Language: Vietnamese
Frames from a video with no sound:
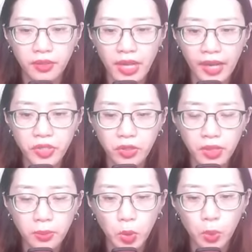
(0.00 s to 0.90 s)
đã trực
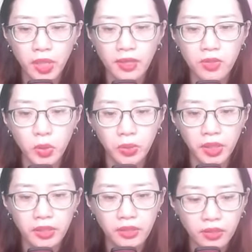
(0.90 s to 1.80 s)
tiếp thu lấy luồng
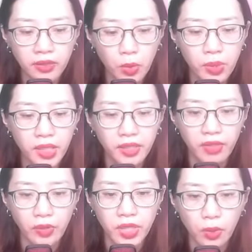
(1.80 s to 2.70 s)
khí cực đông kia
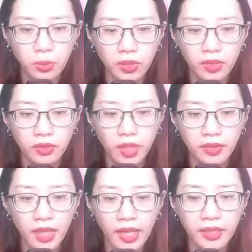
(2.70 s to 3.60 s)
vào trong,
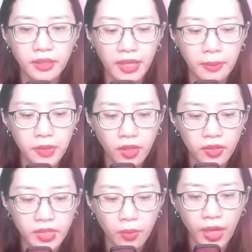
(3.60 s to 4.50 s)
tiện tay ném
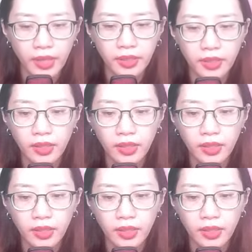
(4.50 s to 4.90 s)
nó ra ngoài.